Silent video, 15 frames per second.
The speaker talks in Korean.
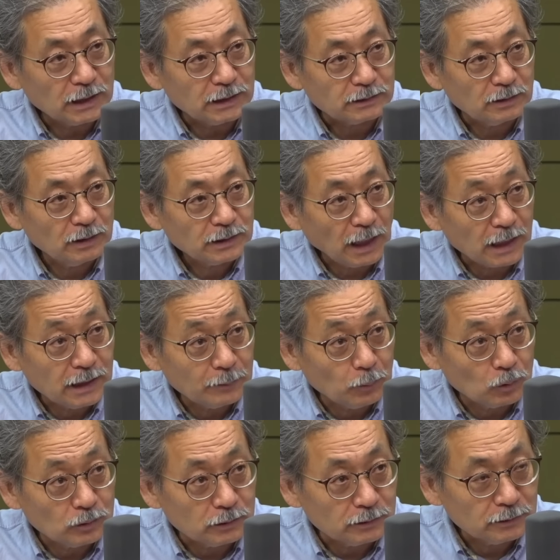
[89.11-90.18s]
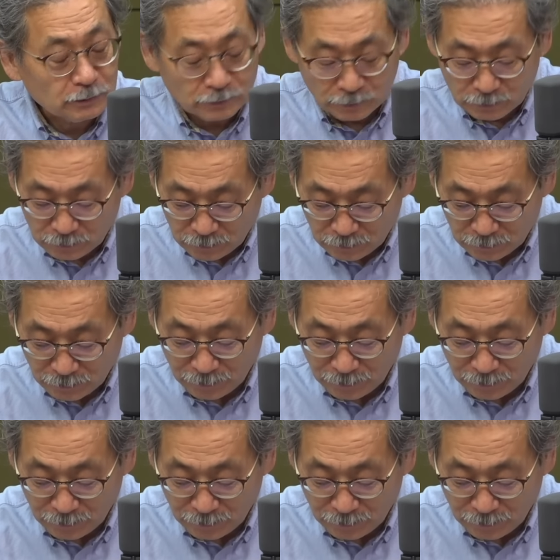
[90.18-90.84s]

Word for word: 있어요. 다이아몬드. 어, 다이아몬드. 예.